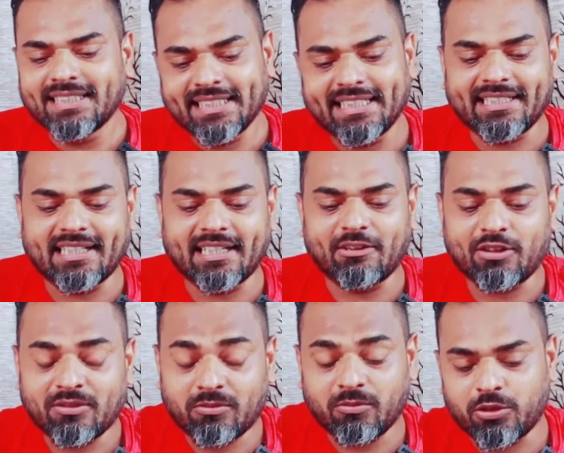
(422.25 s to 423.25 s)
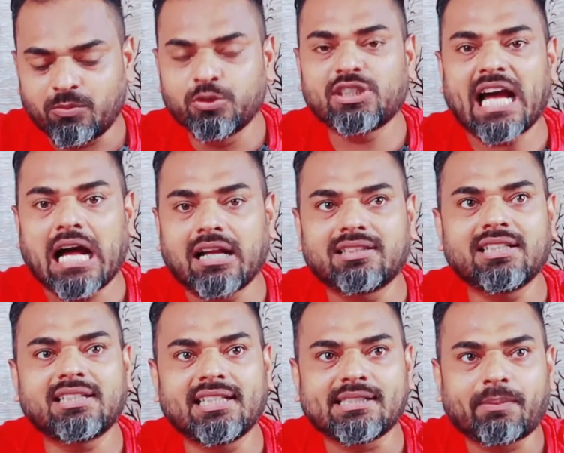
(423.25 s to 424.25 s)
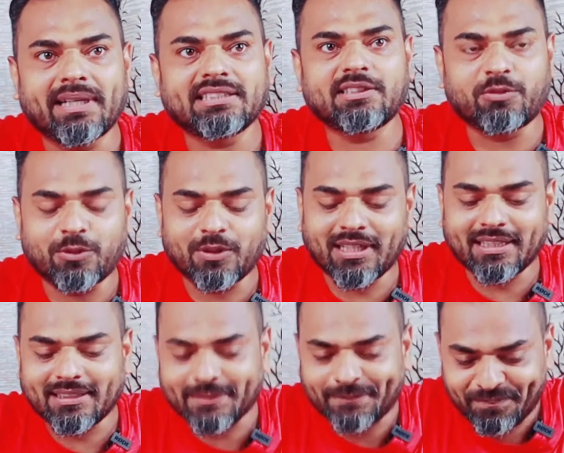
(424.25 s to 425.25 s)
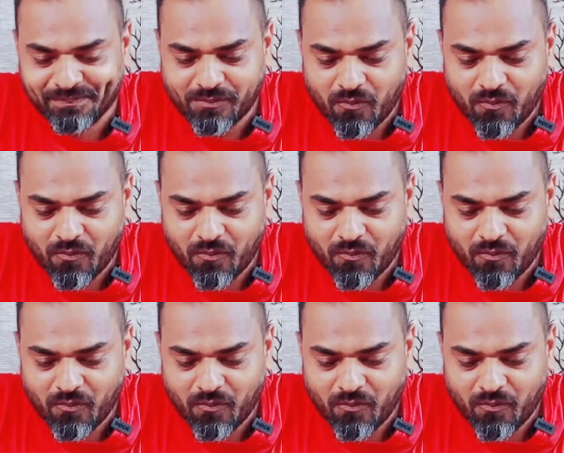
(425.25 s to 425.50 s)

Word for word: हीट है वो तो मुझे आदत है स्पाइसी फूड खाने की